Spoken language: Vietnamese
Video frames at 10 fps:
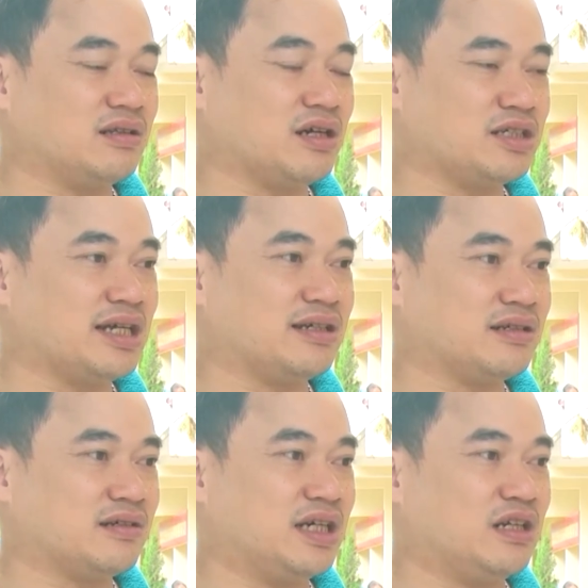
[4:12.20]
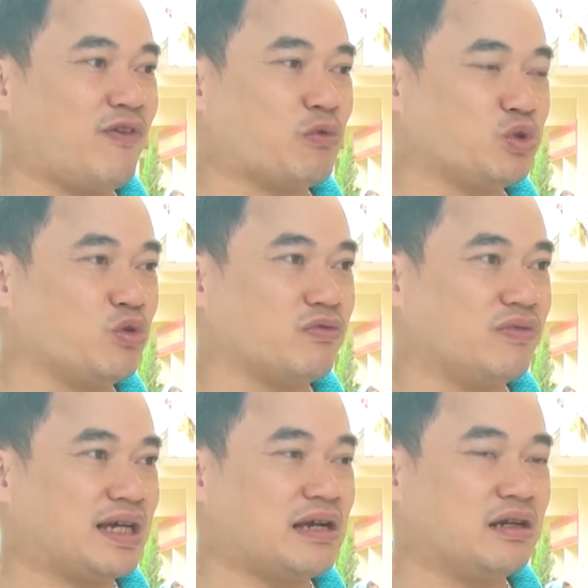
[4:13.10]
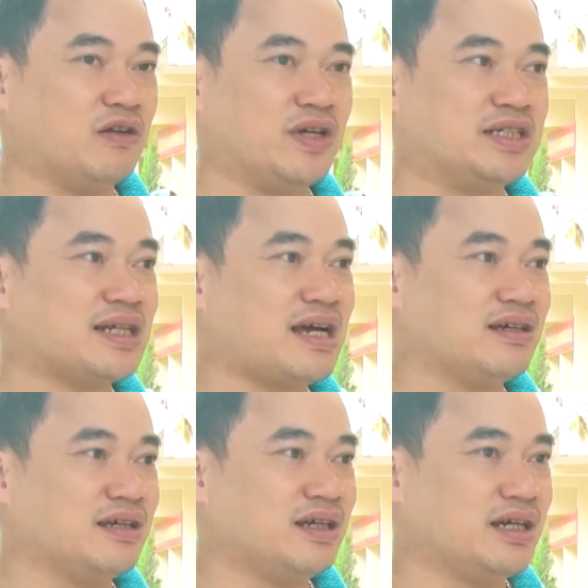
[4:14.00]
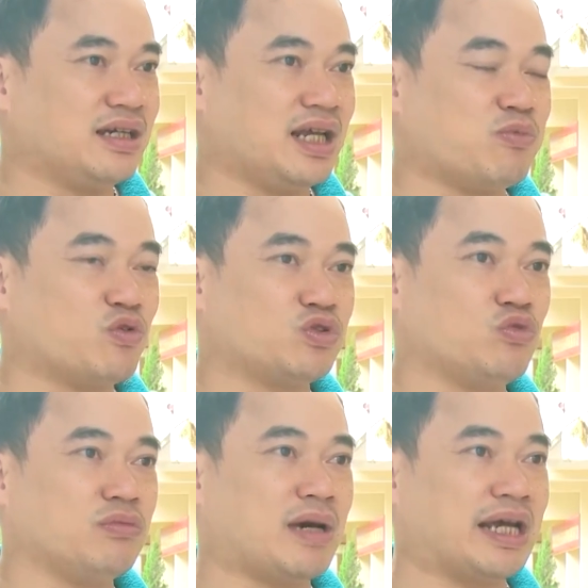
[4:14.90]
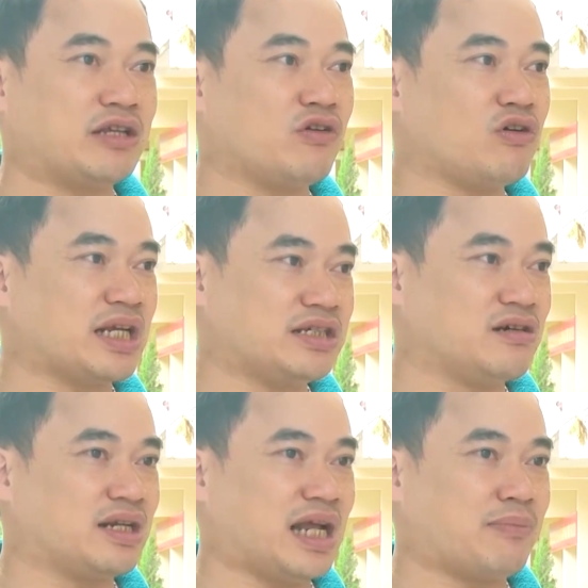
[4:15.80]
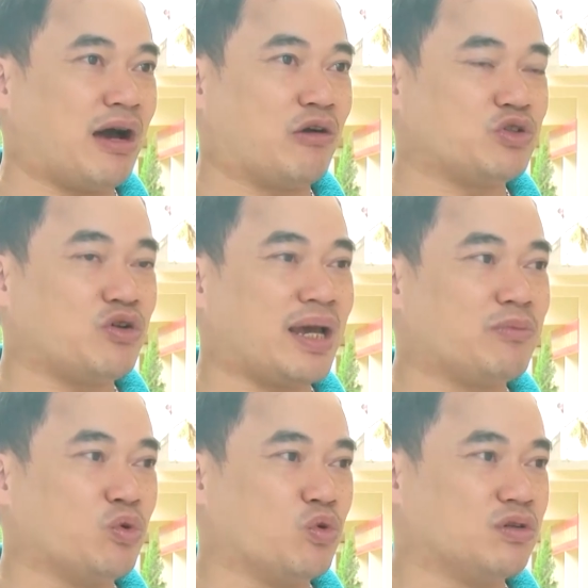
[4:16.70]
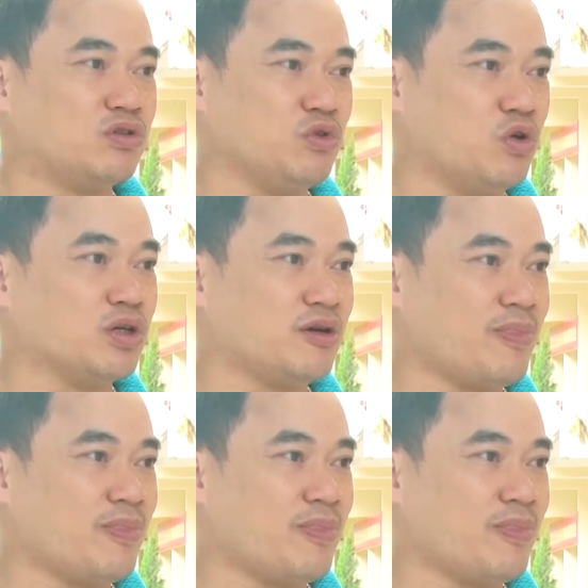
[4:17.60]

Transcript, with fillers: tờ trình, xin phòng giáo dục để các đơn vị chức năng để bổ sung bàn ghế cho nhà trường để đảm bảo cho các em đủ chỗ ngồi.